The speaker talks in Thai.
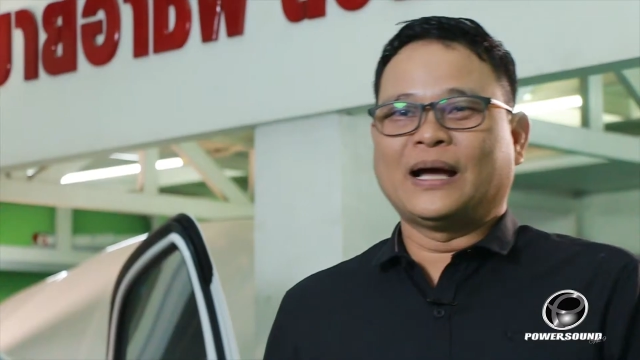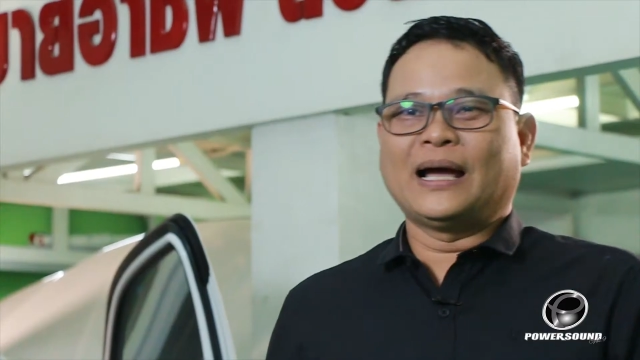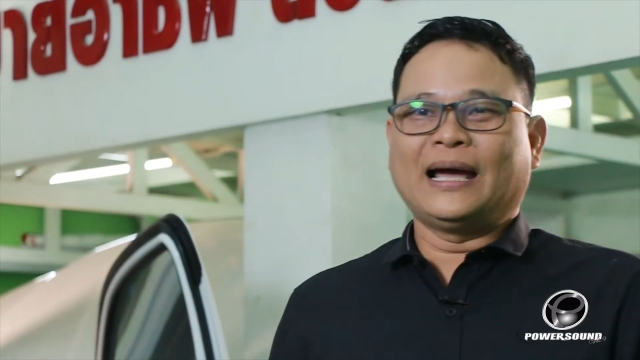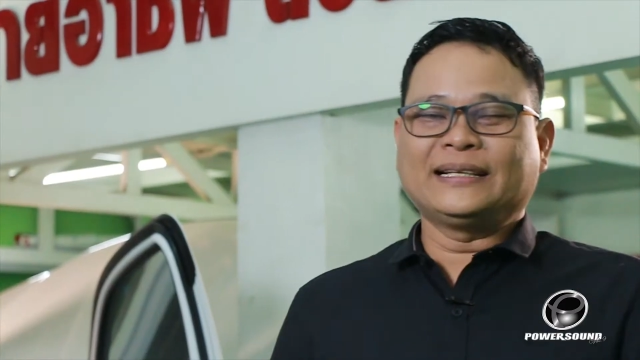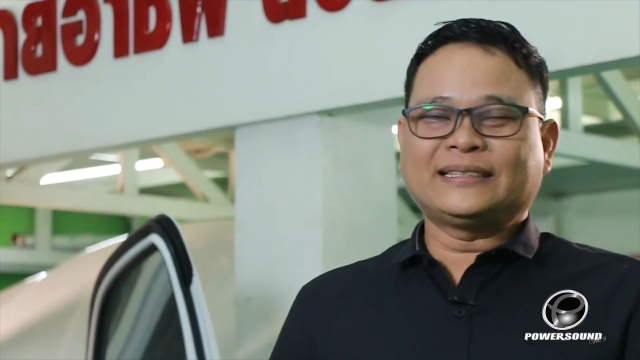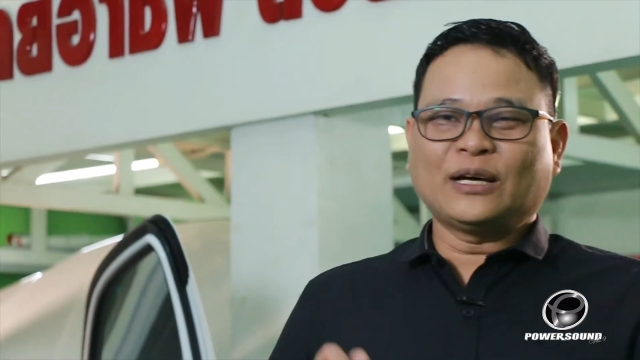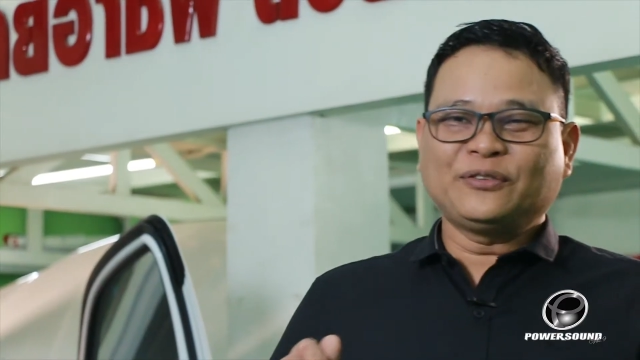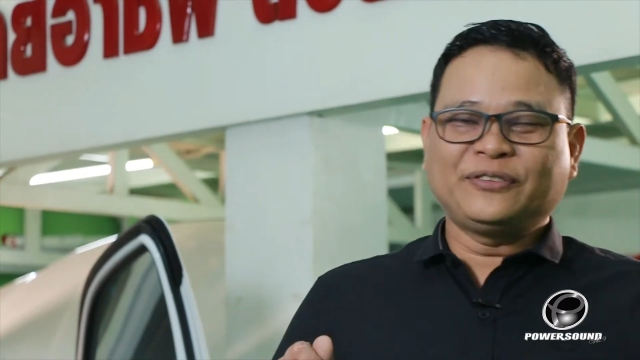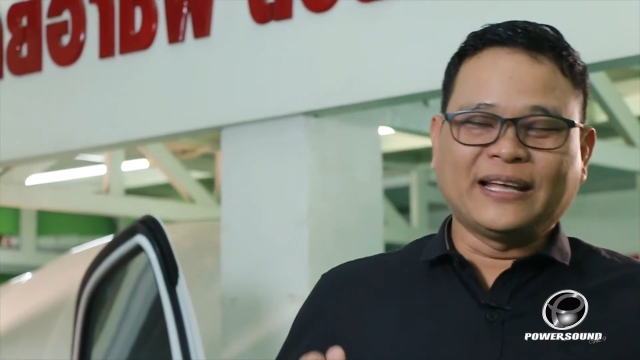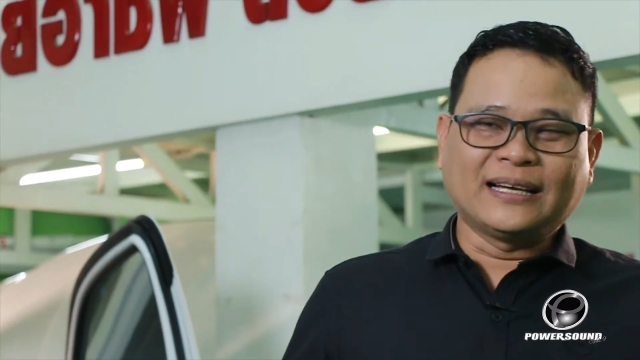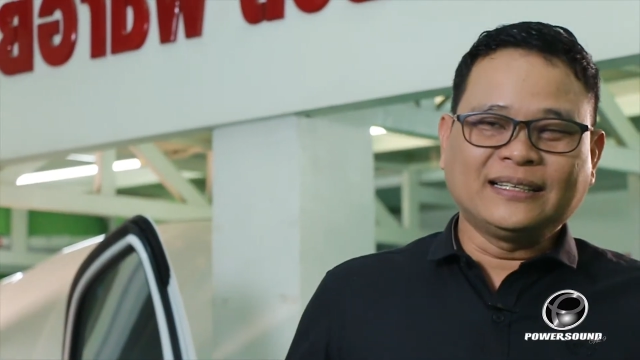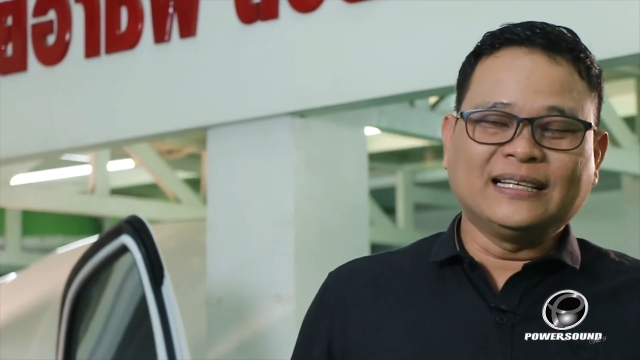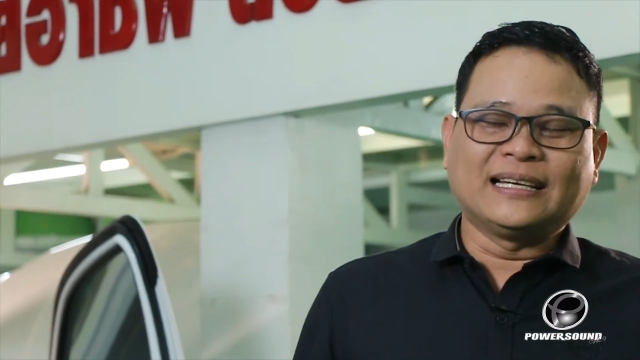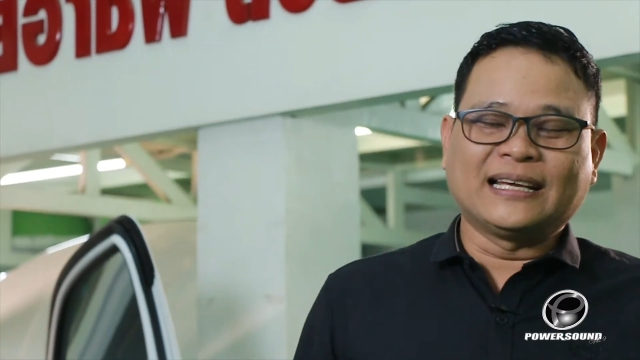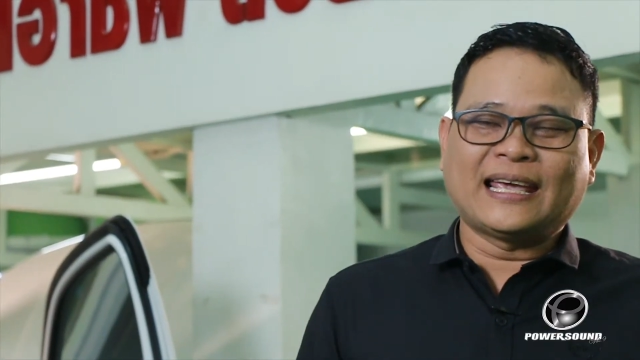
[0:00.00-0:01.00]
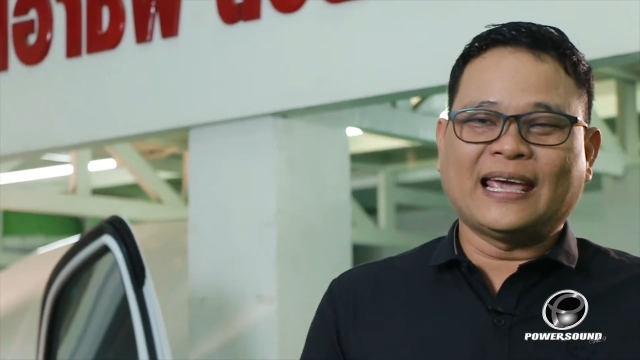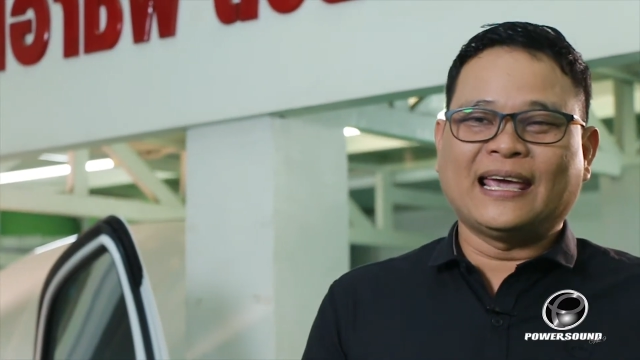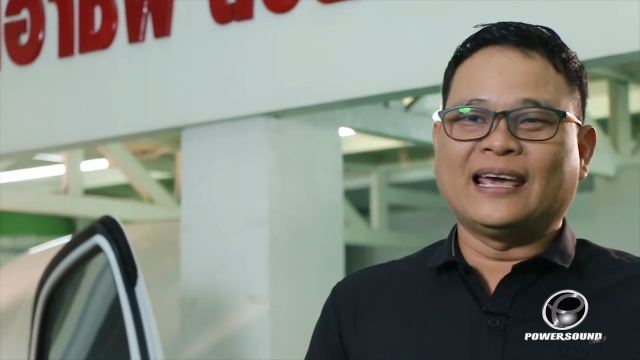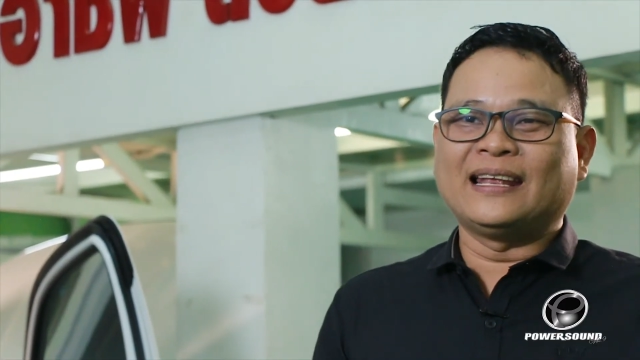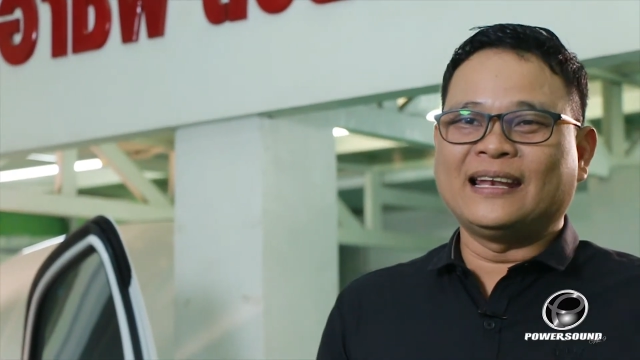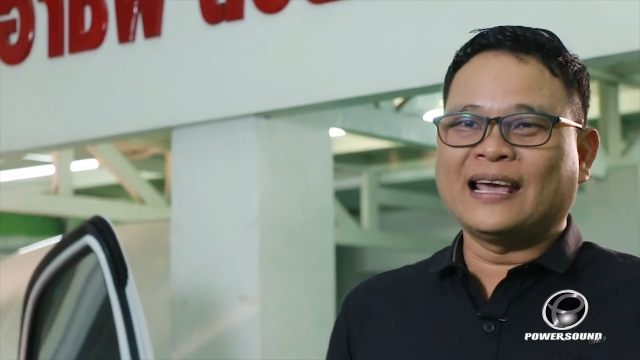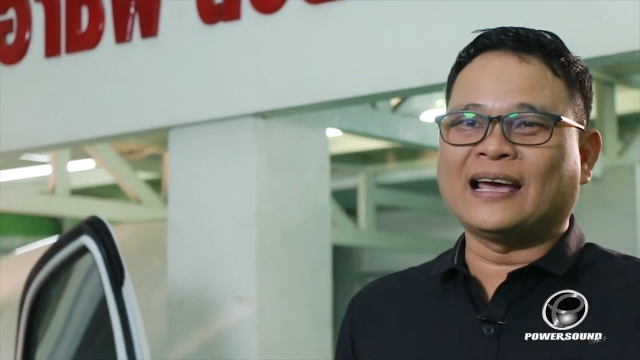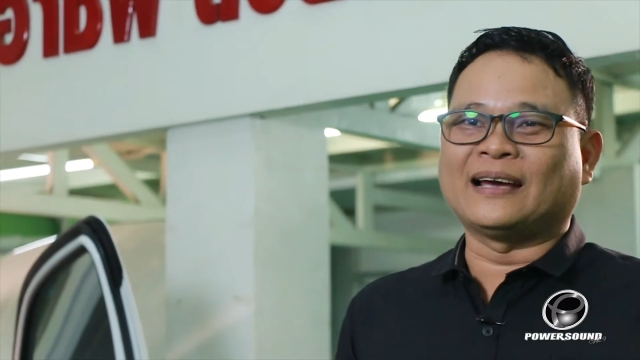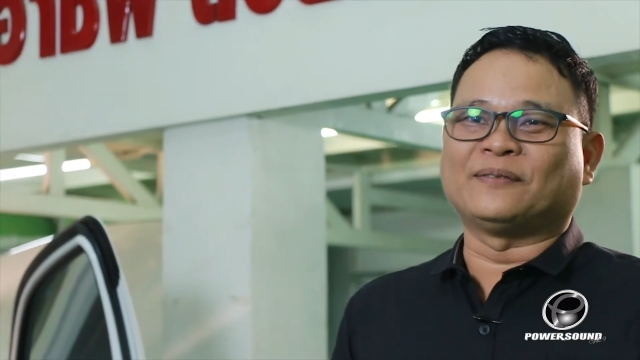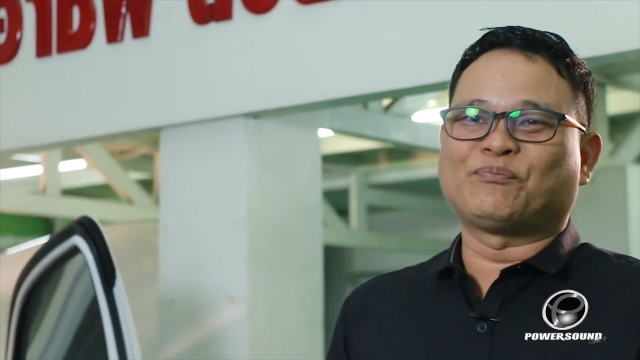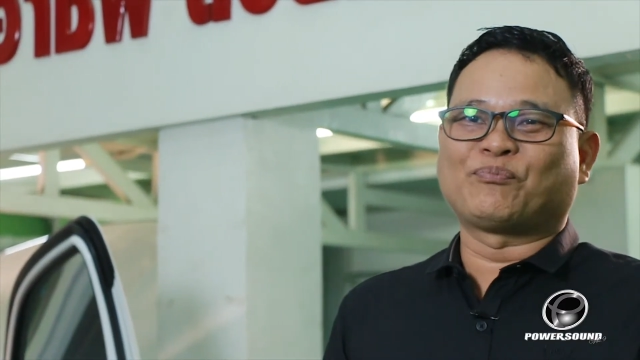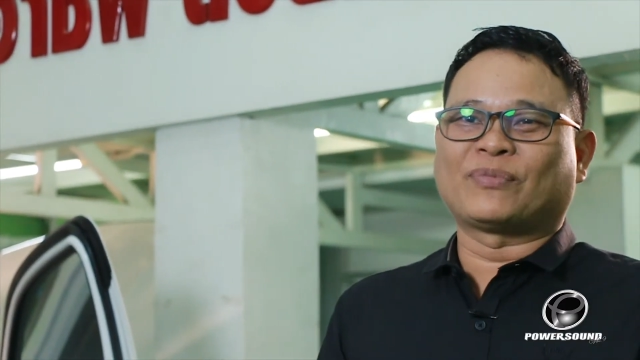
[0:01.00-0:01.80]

ไอ้เจ้าเสียง 1K เนี่ย